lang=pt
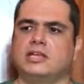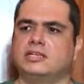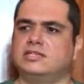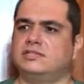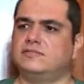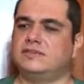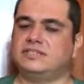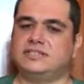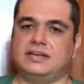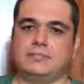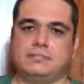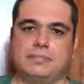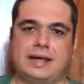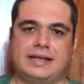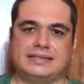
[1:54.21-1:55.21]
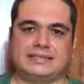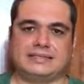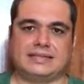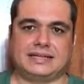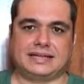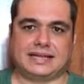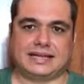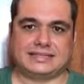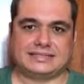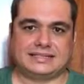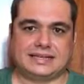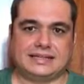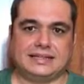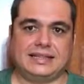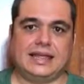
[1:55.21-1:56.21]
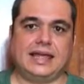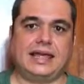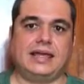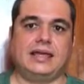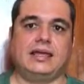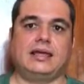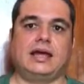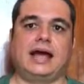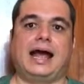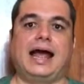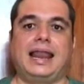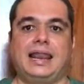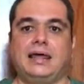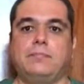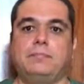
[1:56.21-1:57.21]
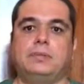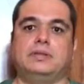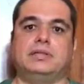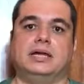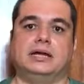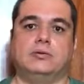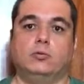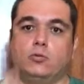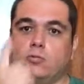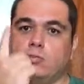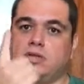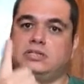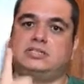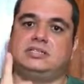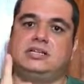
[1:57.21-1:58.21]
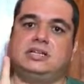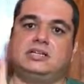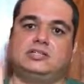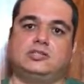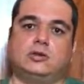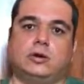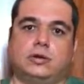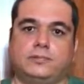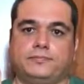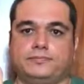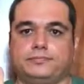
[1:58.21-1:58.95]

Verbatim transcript: Se você basta acender a lâmpada, uma só,